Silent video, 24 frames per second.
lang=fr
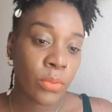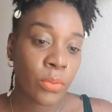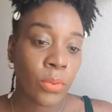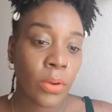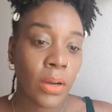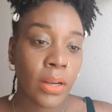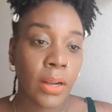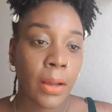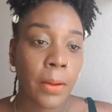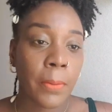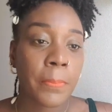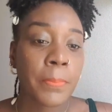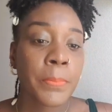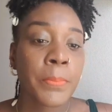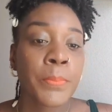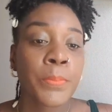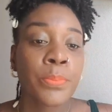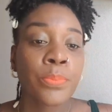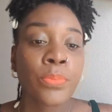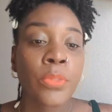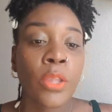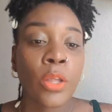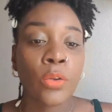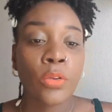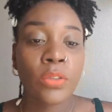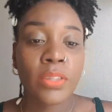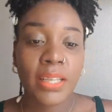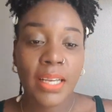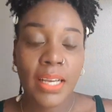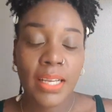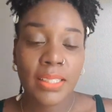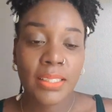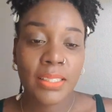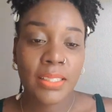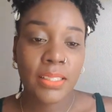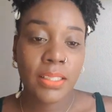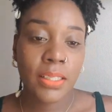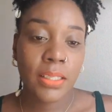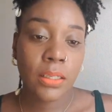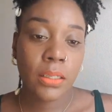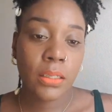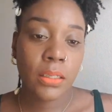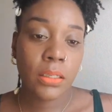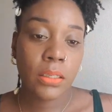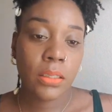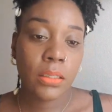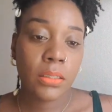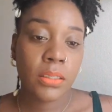Voilà. Le
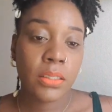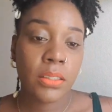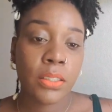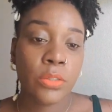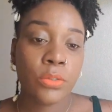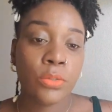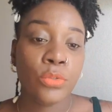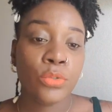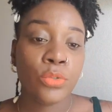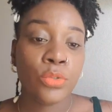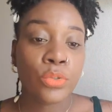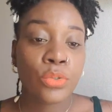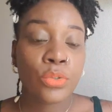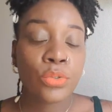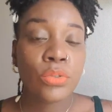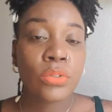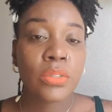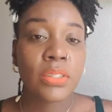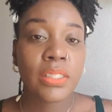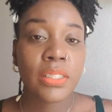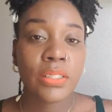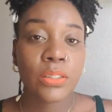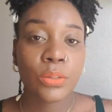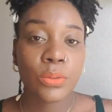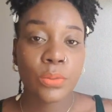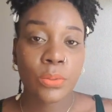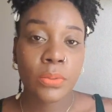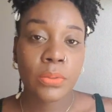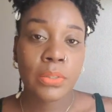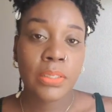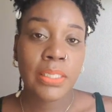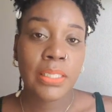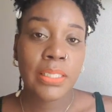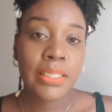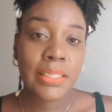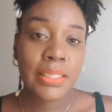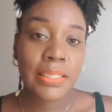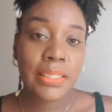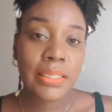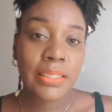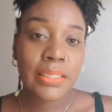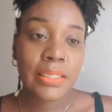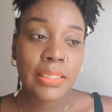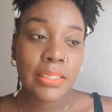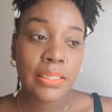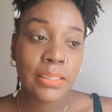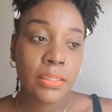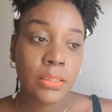tracé, c'est juste une question
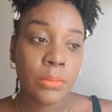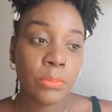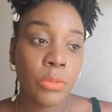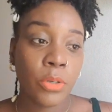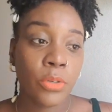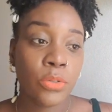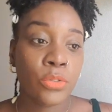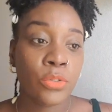d'esthétisme.